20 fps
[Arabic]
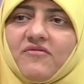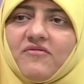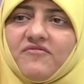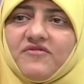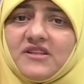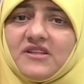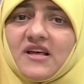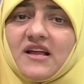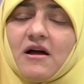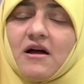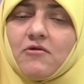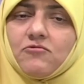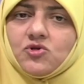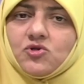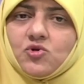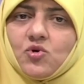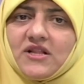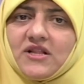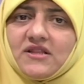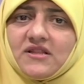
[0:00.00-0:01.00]
الثاني او
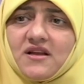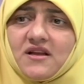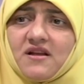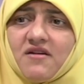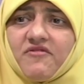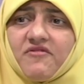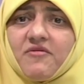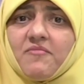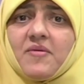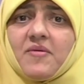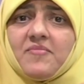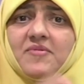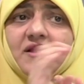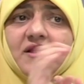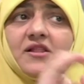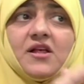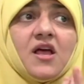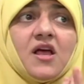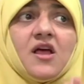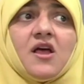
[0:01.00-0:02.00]
للزوجة الثانية في
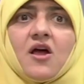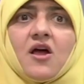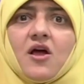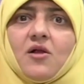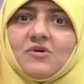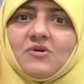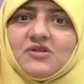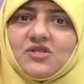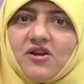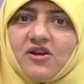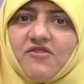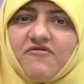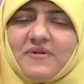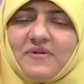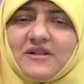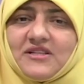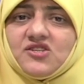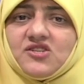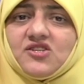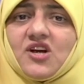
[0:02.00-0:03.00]
المبيت المصاريف ما
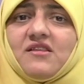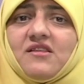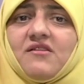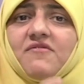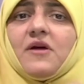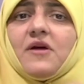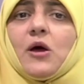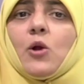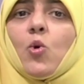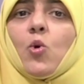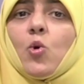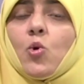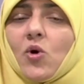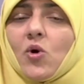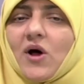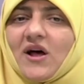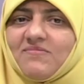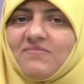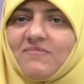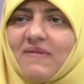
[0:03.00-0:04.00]
انتش عادل فيها
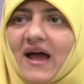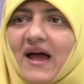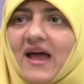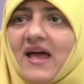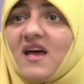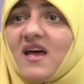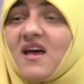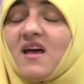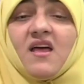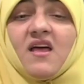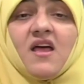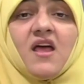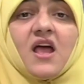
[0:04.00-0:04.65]
الخروجات معاها